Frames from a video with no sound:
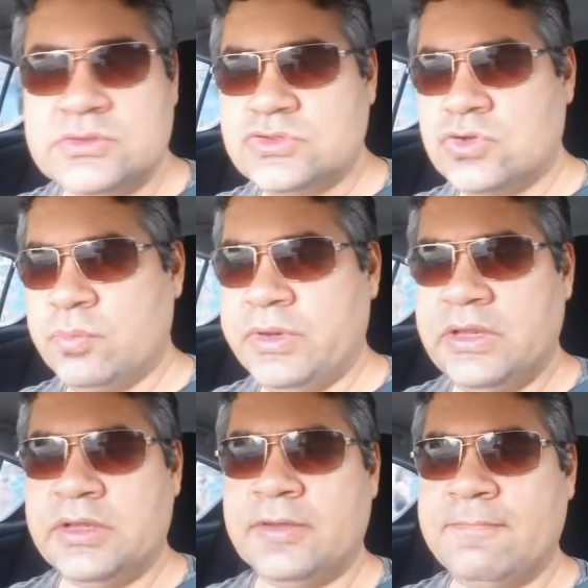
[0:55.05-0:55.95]

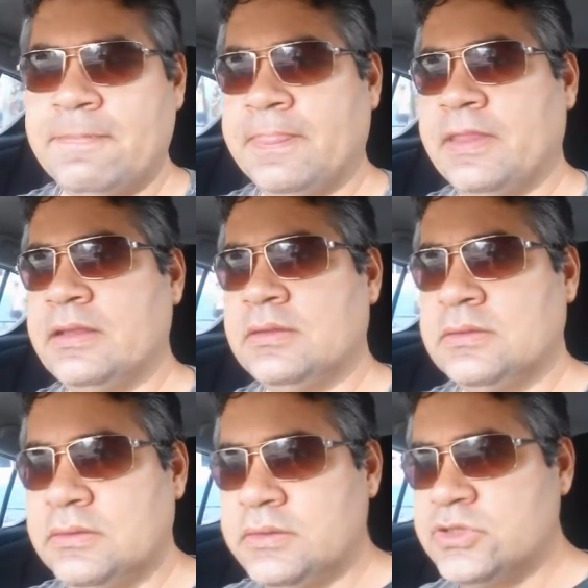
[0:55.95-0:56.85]
sobre
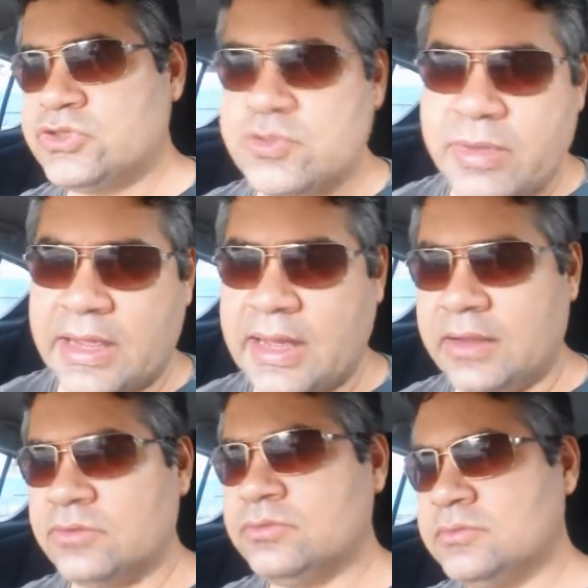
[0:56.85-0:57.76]
nicho de
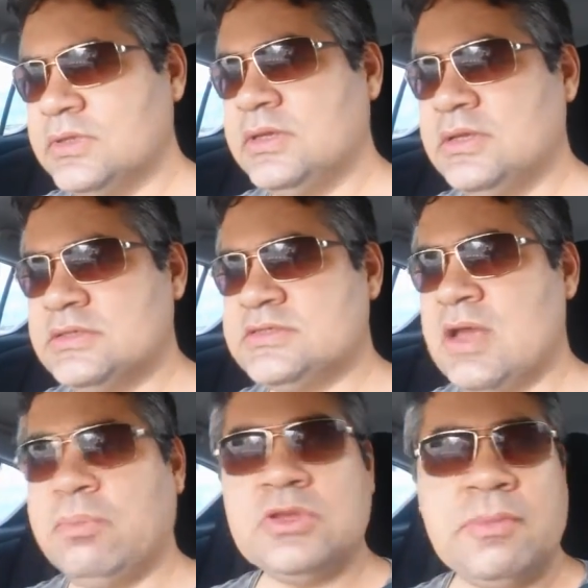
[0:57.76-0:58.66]
mercado,
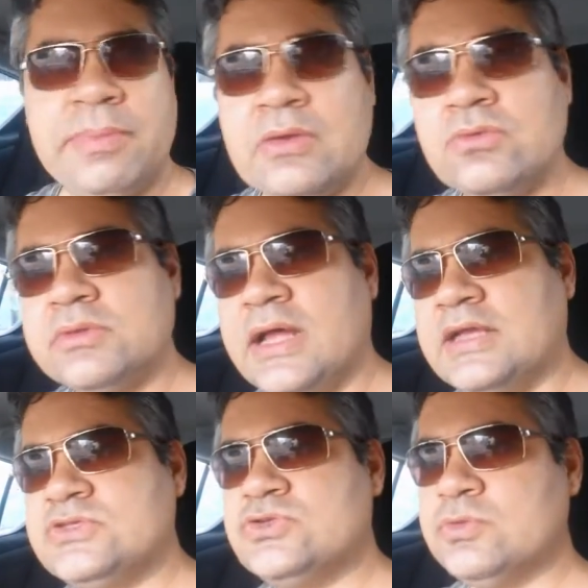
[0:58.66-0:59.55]
você vai é poder
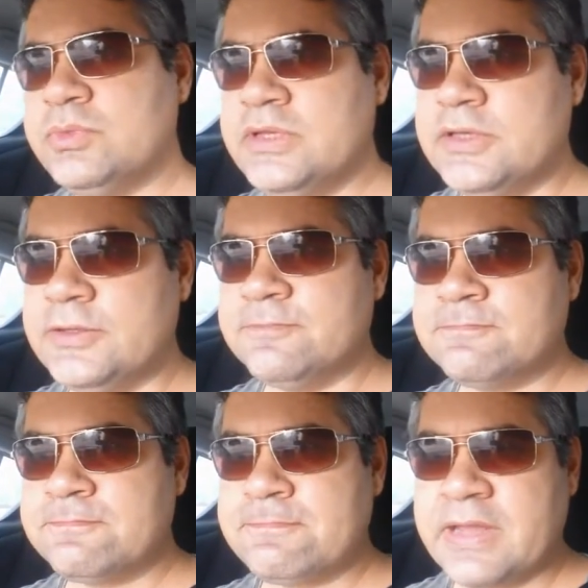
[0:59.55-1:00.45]
perguntar sobre
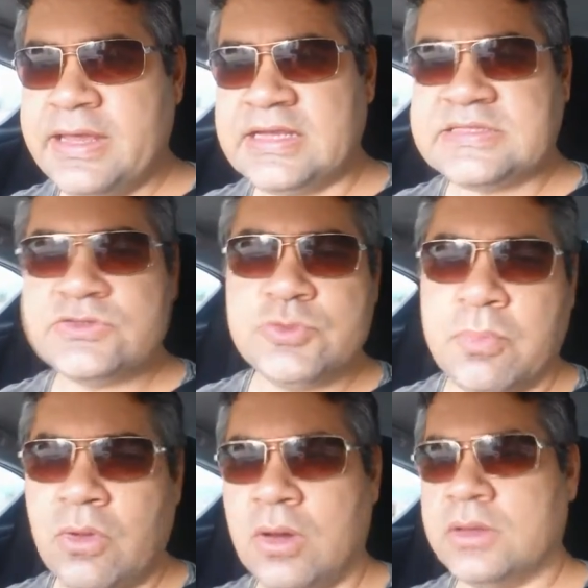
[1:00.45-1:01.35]
criação de
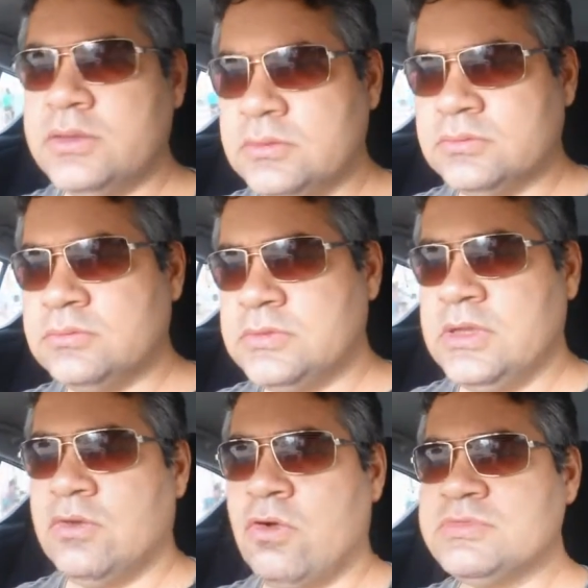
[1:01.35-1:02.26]
blog,
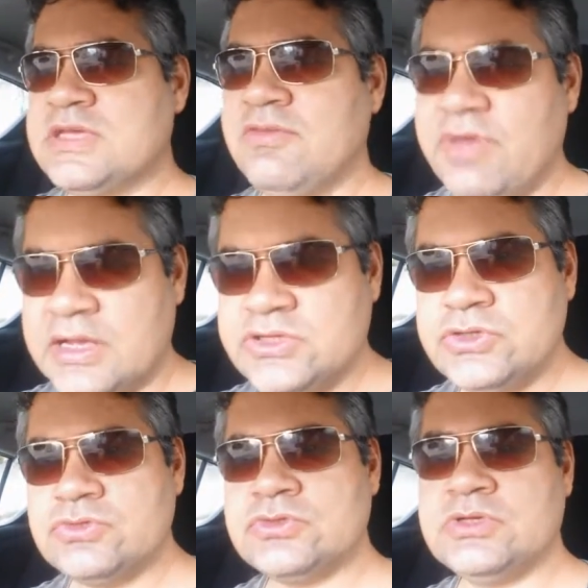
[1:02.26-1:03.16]
como escrever
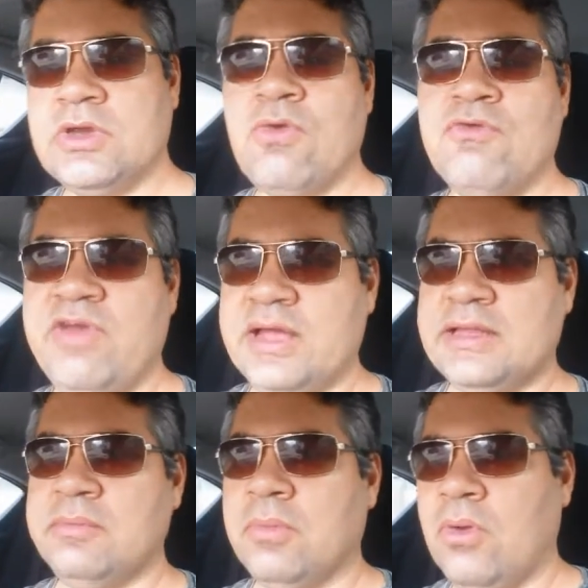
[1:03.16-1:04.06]
artigos que convertem